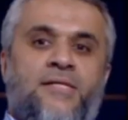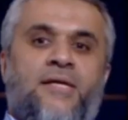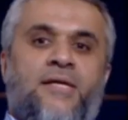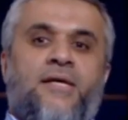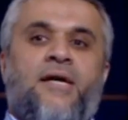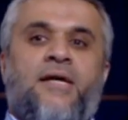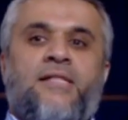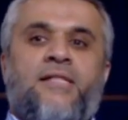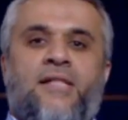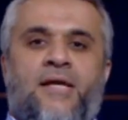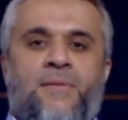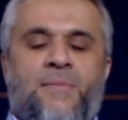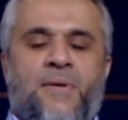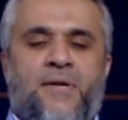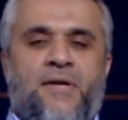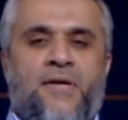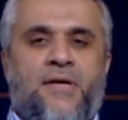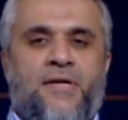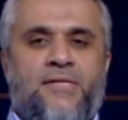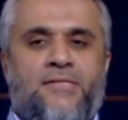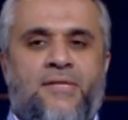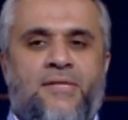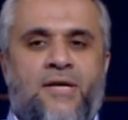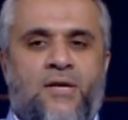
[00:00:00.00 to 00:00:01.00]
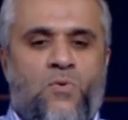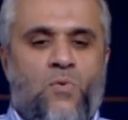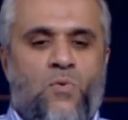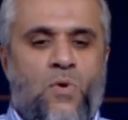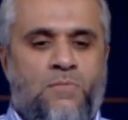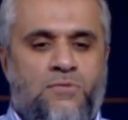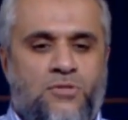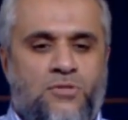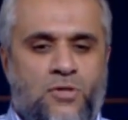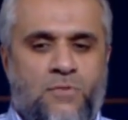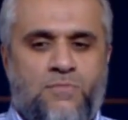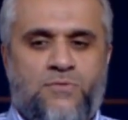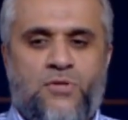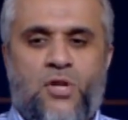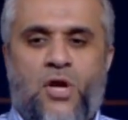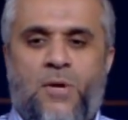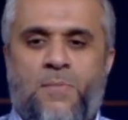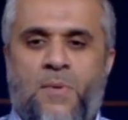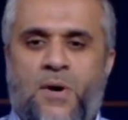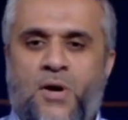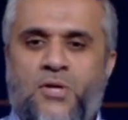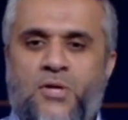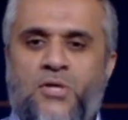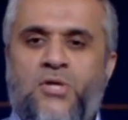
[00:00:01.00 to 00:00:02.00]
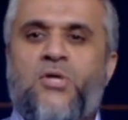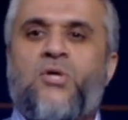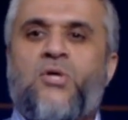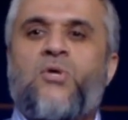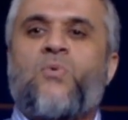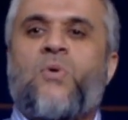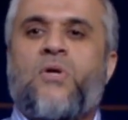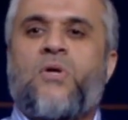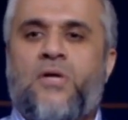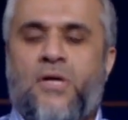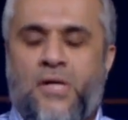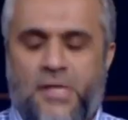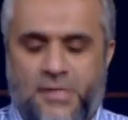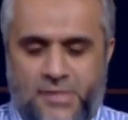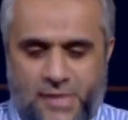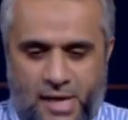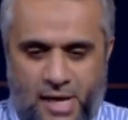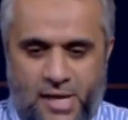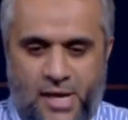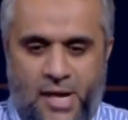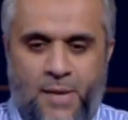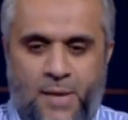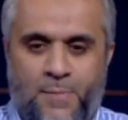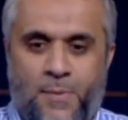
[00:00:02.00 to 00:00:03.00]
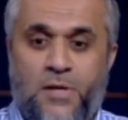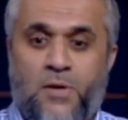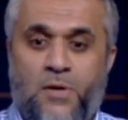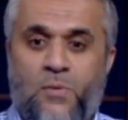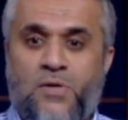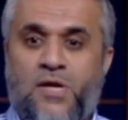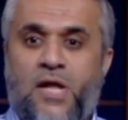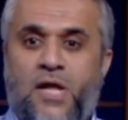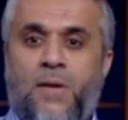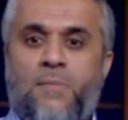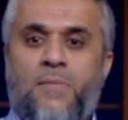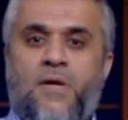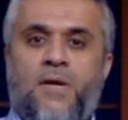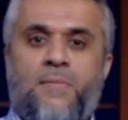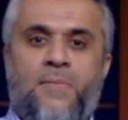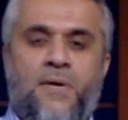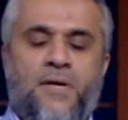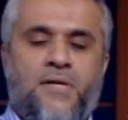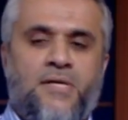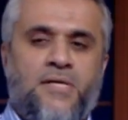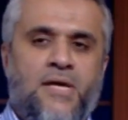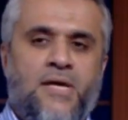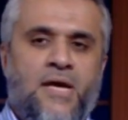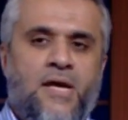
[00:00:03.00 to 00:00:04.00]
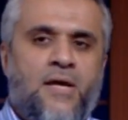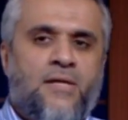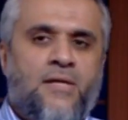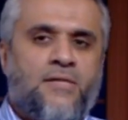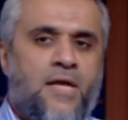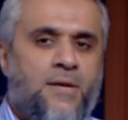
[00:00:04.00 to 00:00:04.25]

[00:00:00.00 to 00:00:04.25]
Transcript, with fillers: قاعد اطلع مرات والبس لبس الياباني واقرا التحيه اليابانيه والكلام الياباني نعم.